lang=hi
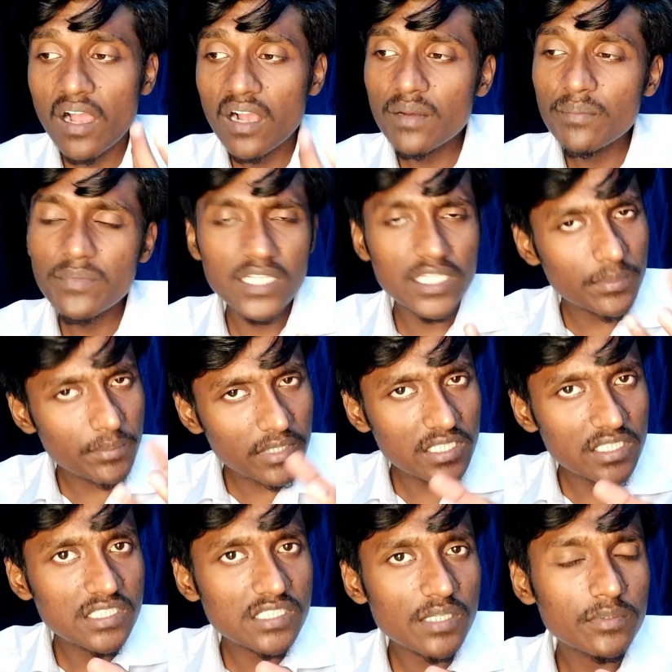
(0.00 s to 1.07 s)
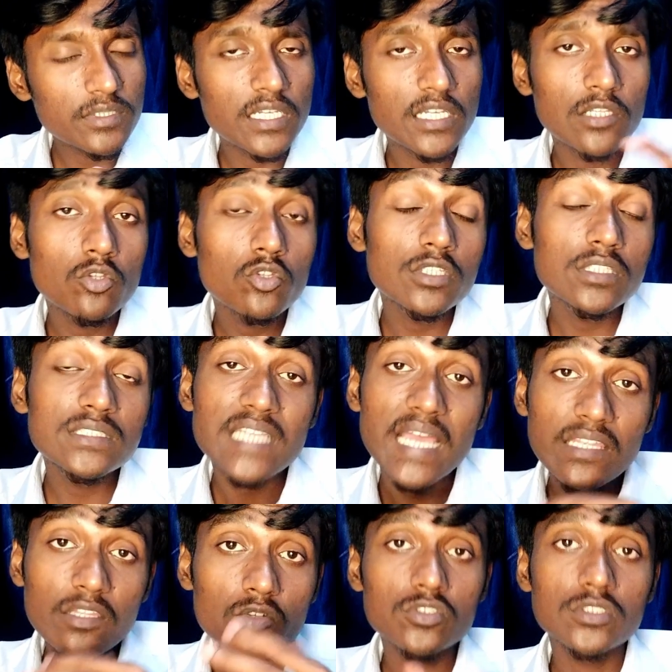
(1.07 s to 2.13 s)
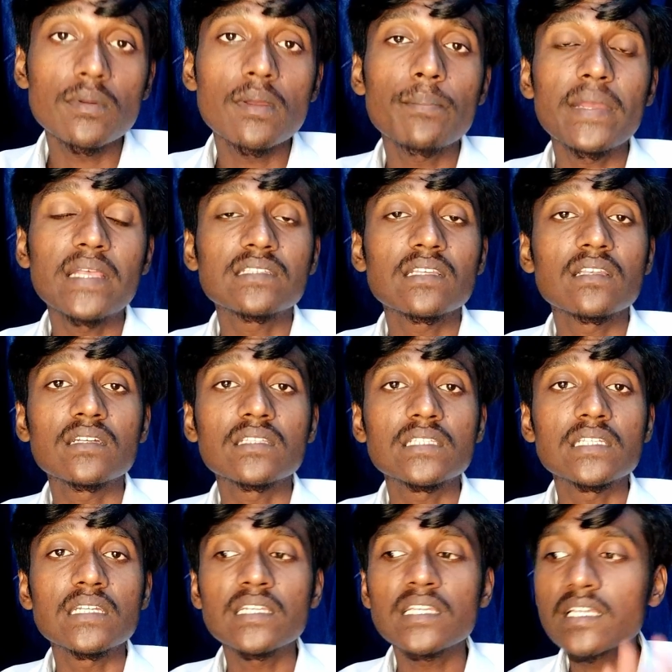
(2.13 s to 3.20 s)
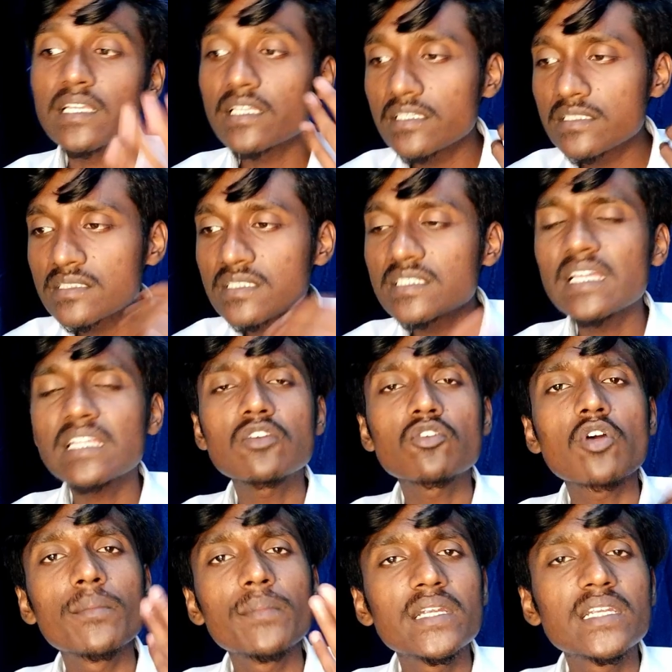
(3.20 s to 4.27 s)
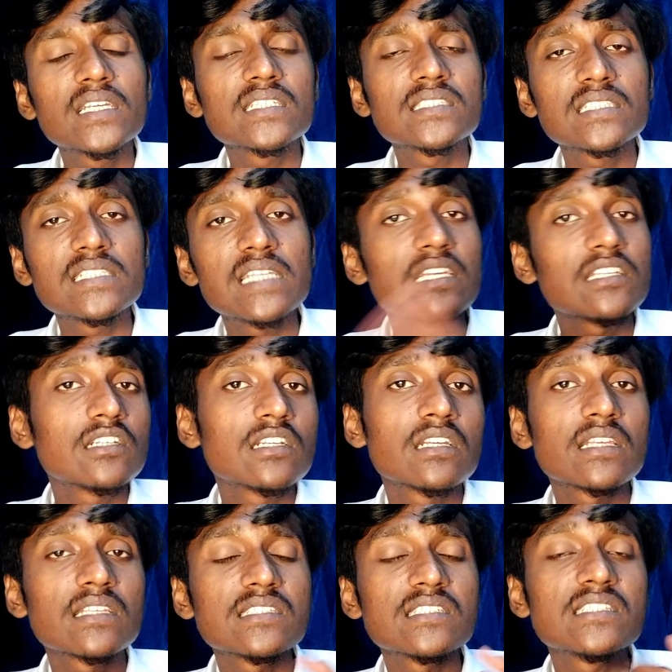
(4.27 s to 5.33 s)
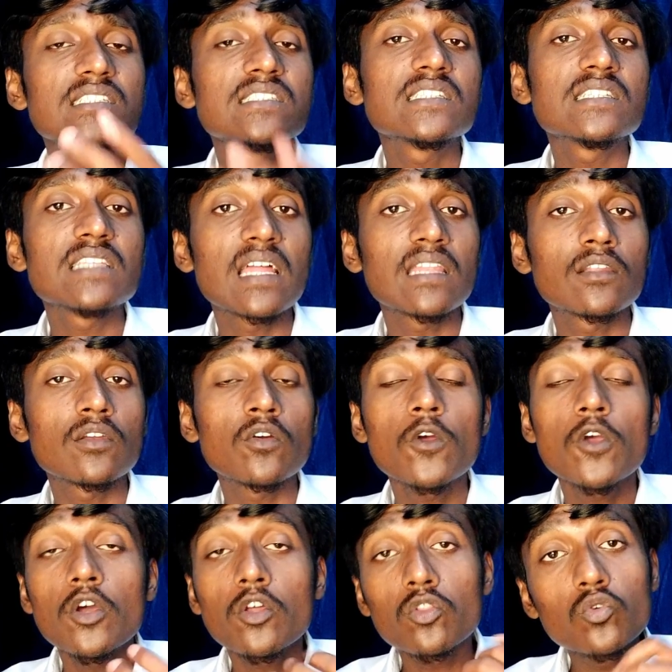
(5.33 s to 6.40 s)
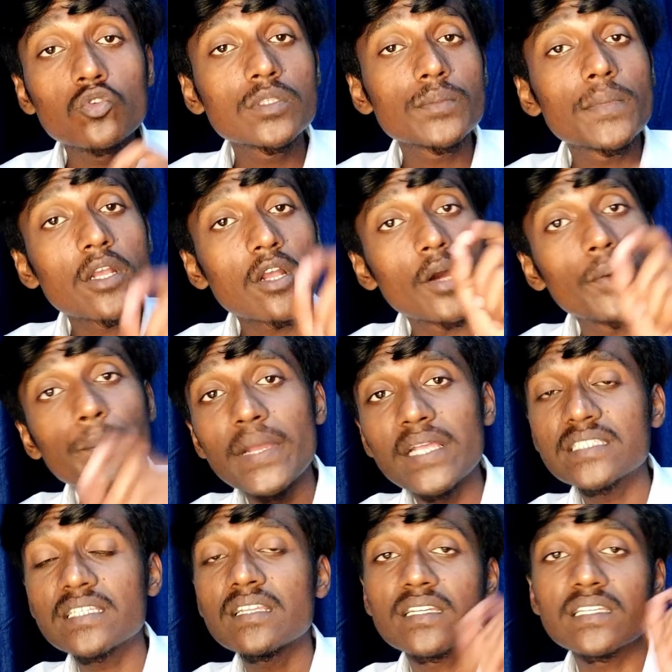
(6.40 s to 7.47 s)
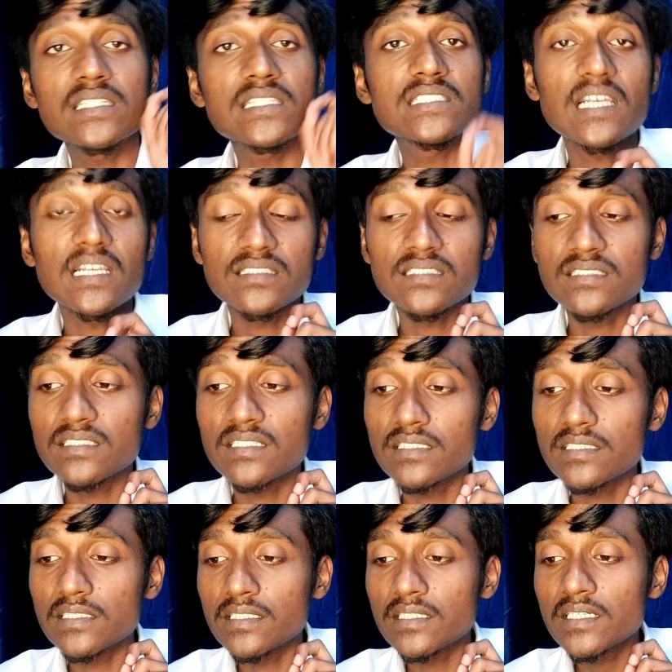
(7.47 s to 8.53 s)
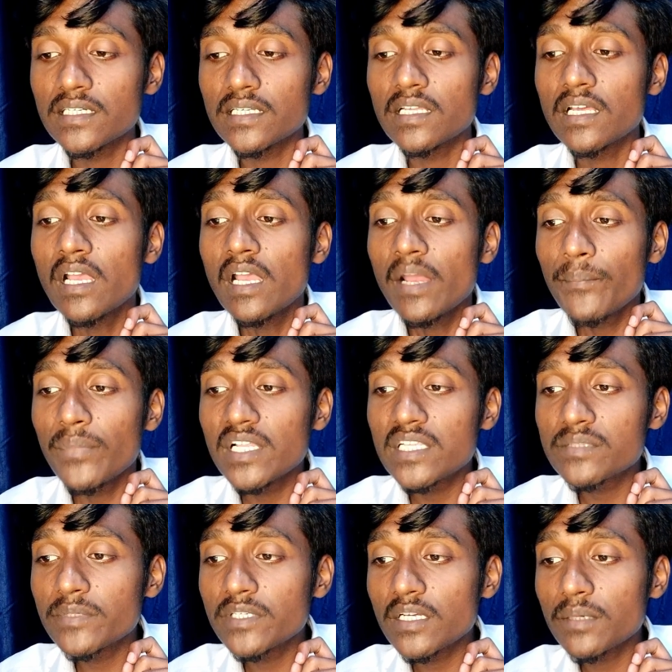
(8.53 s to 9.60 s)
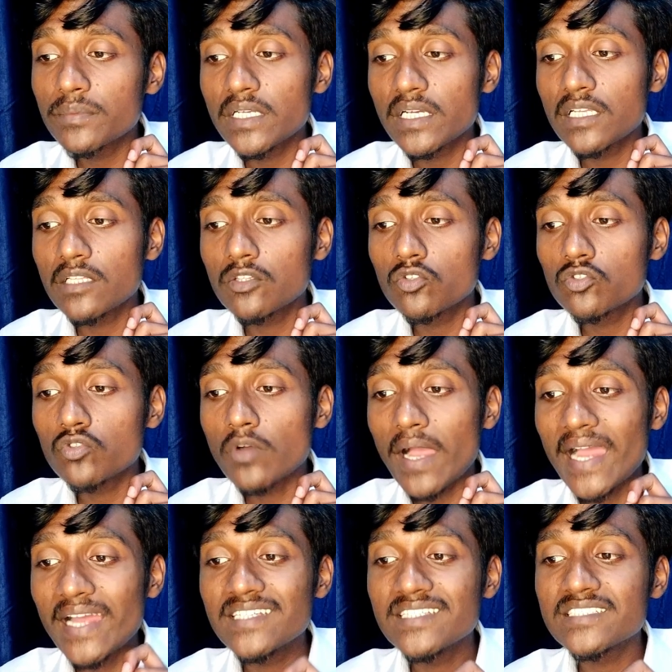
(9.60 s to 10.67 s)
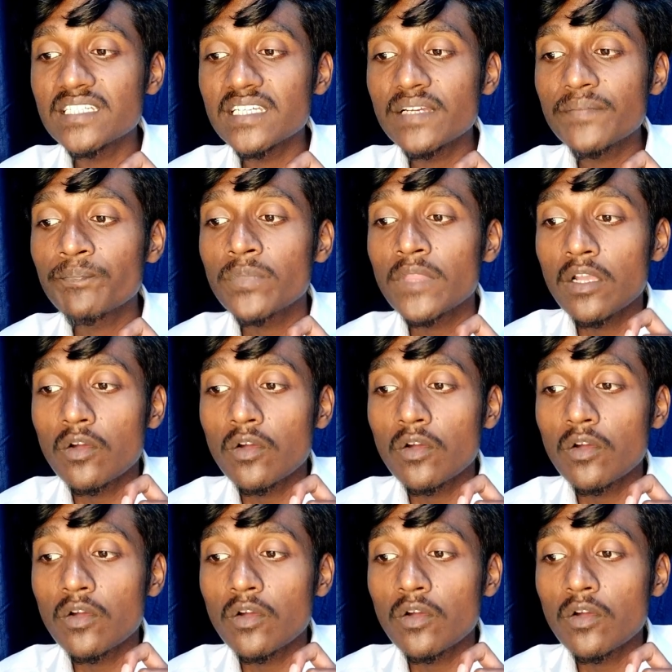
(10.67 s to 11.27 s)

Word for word: अगर मैनेजमेंट ये सब चल लेते हो तो ज़्यादा उसमें पैसा लगती है ठीक है ना इससे जाते हो कमेंट कैसे या किसी टी से जाते हो तो उसमें कम पैसा लगने के चांसेस रहती है ठीक है ना प्लेसमेंट आप देख लेते हो जो हाइस्ट है